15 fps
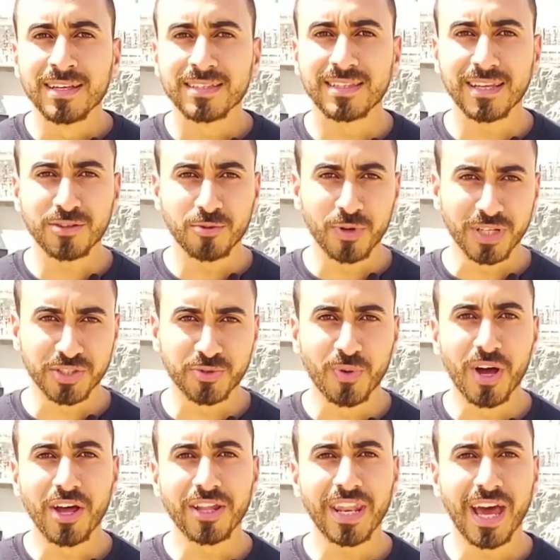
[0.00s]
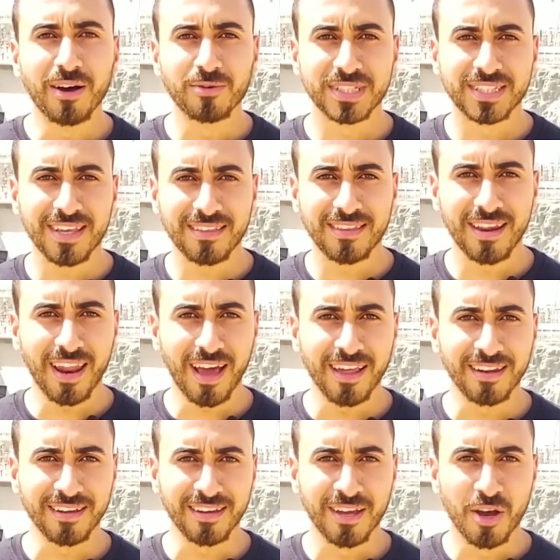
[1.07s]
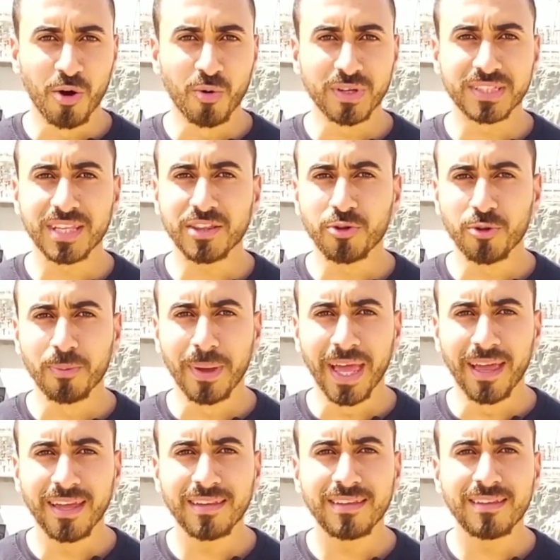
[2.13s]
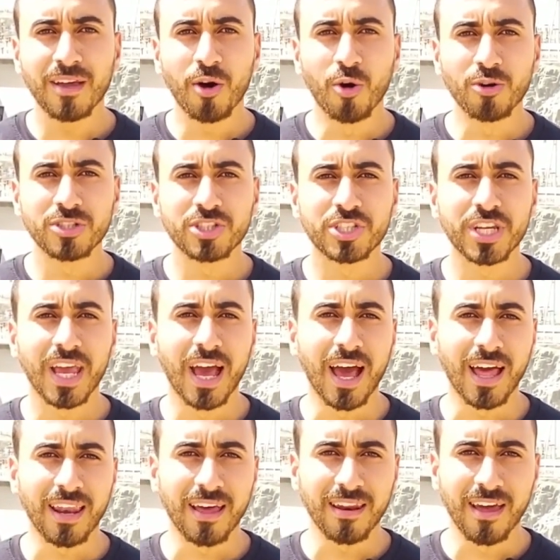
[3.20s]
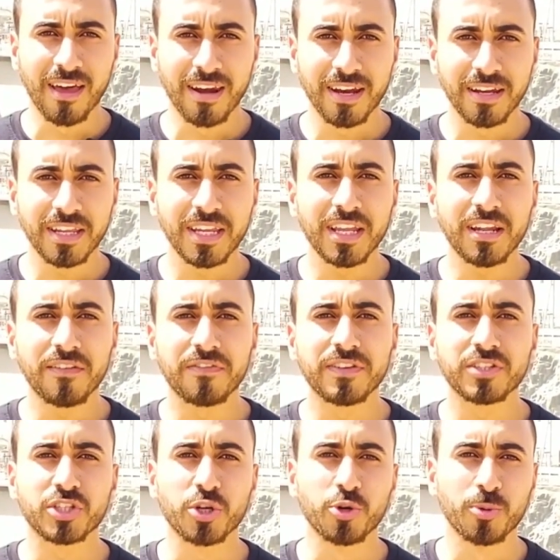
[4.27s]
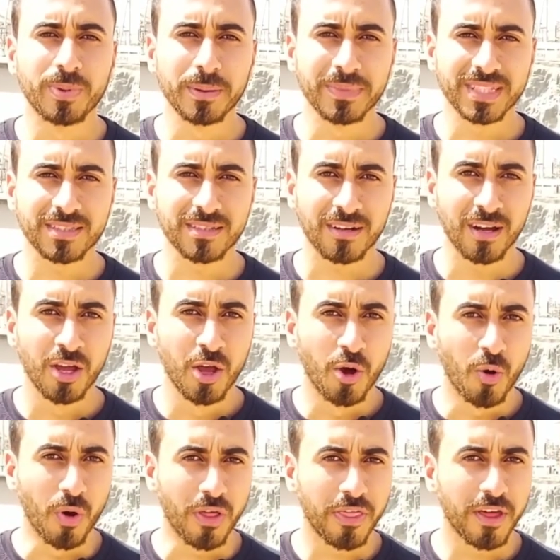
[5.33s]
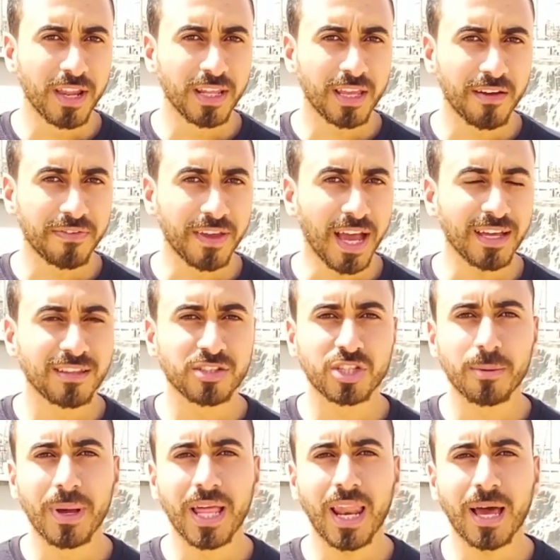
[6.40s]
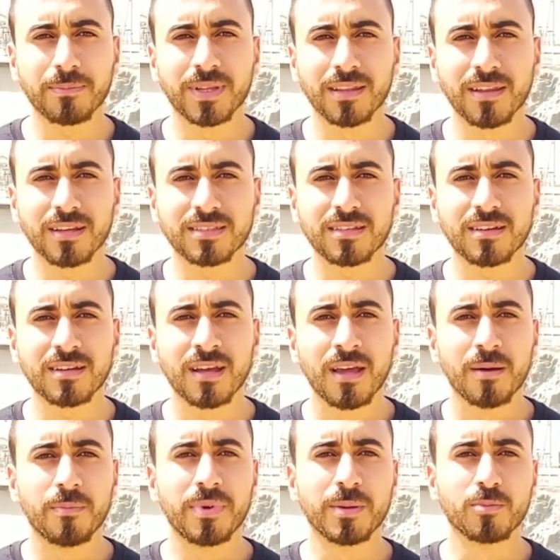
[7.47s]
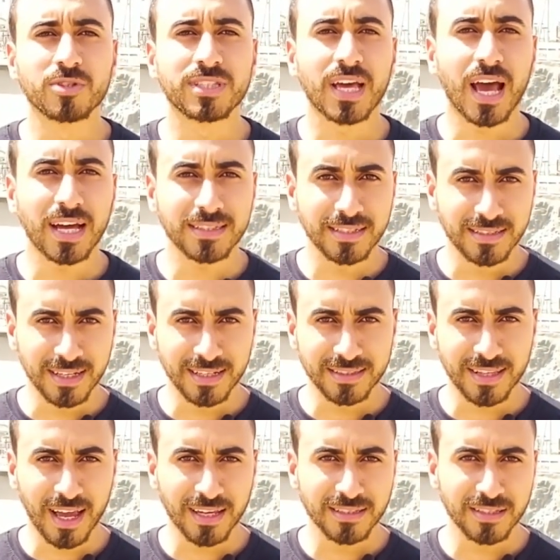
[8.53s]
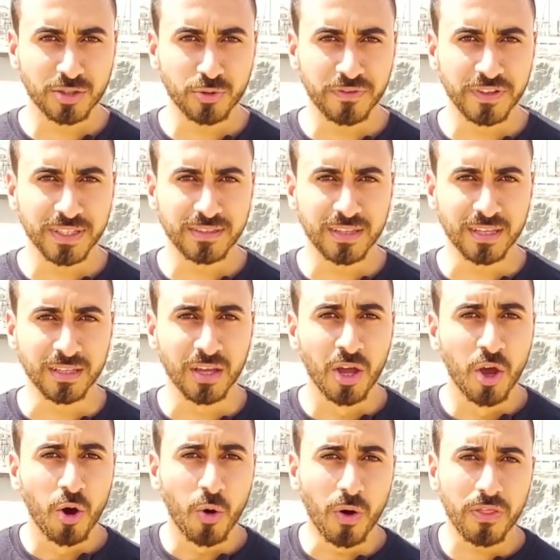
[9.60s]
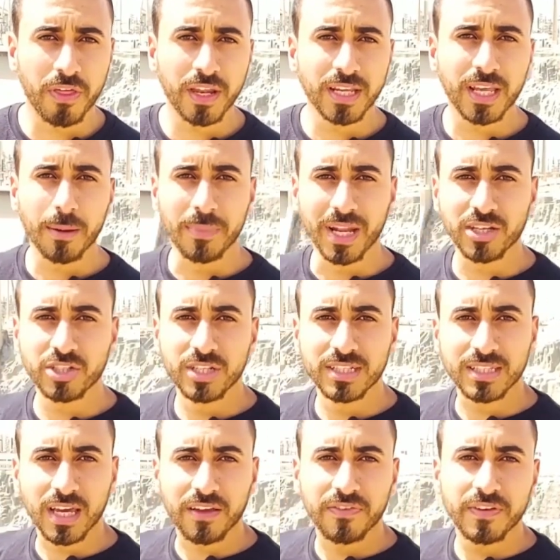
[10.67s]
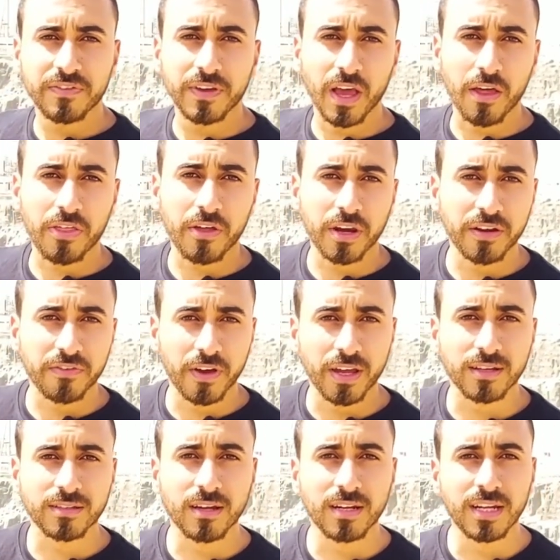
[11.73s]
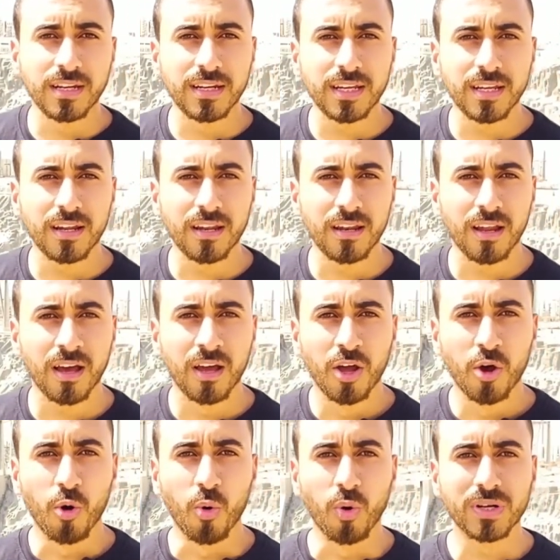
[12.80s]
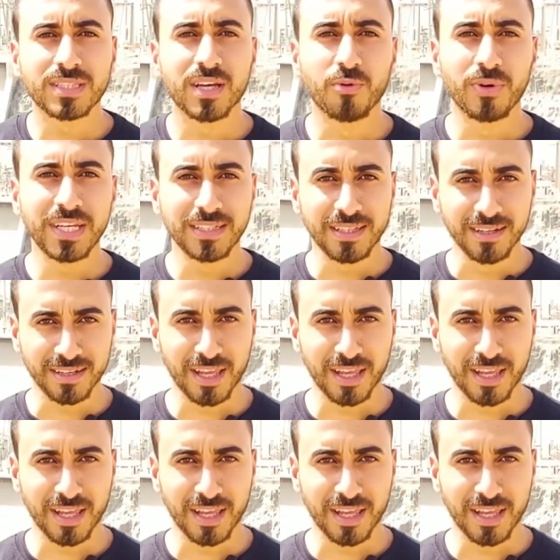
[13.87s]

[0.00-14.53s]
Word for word: سد أسوان أو السد العالي هو سد مائي أنشئ على نهر النيل في جنوب مصر وذلك في عهد جمال عبد الناصر بمساعدة الاتحاد السوفيتي وذلك من أجل تخفيف آثار فيضان النيل وتوليد